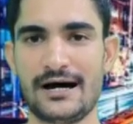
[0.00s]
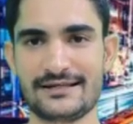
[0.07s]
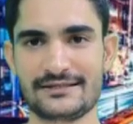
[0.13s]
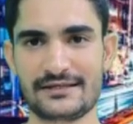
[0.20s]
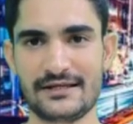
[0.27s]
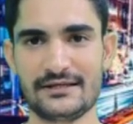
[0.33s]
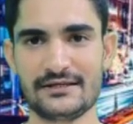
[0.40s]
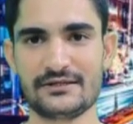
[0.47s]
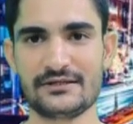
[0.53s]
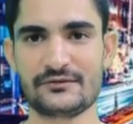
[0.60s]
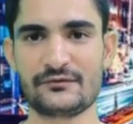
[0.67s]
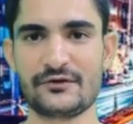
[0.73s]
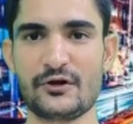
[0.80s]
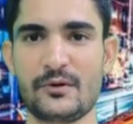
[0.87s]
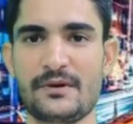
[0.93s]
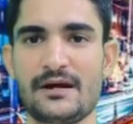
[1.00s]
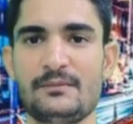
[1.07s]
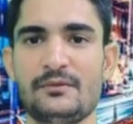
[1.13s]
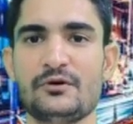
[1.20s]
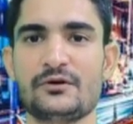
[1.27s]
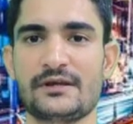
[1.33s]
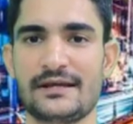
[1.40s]
आज के इस वीडियो में
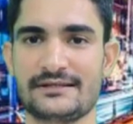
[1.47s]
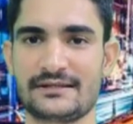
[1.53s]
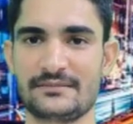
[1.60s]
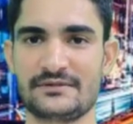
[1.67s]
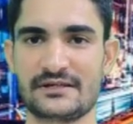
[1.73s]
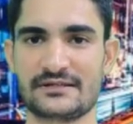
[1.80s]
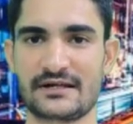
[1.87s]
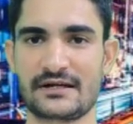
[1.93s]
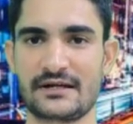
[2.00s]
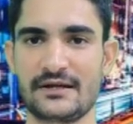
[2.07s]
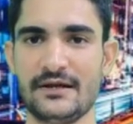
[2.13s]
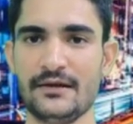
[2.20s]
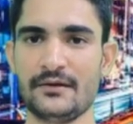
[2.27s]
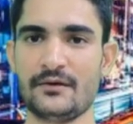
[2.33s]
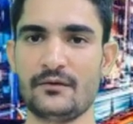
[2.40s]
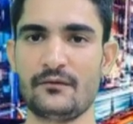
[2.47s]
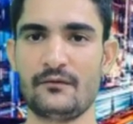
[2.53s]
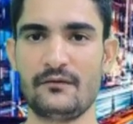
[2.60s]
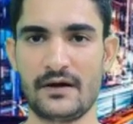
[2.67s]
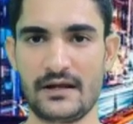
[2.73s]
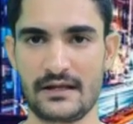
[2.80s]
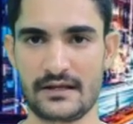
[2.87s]
हम लोग यही सब चर्चा करने
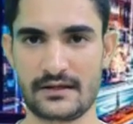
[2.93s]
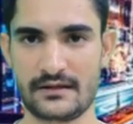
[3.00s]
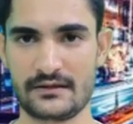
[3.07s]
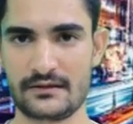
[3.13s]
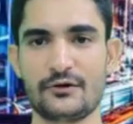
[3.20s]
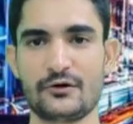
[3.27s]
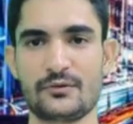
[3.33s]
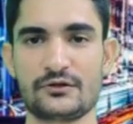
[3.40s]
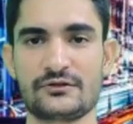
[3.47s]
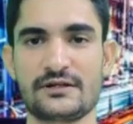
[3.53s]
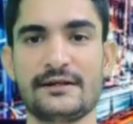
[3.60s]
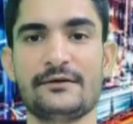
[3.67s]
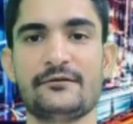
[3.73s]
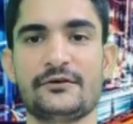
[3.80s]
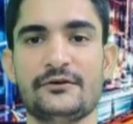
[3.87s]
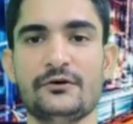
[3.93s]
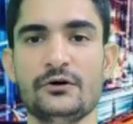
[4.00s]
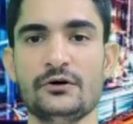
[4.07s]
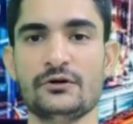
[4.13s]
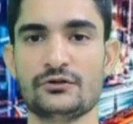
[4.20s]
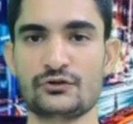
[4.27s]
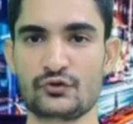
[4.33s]
वाले हैं तो चलिए
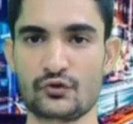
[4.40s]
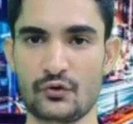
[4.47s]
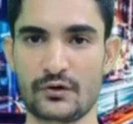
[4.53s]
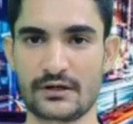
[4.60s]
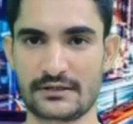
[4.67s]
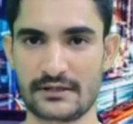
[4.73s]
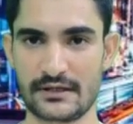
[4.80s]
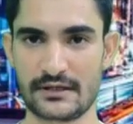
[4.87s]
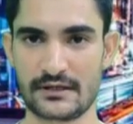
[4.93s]
वीडियो शुरू करते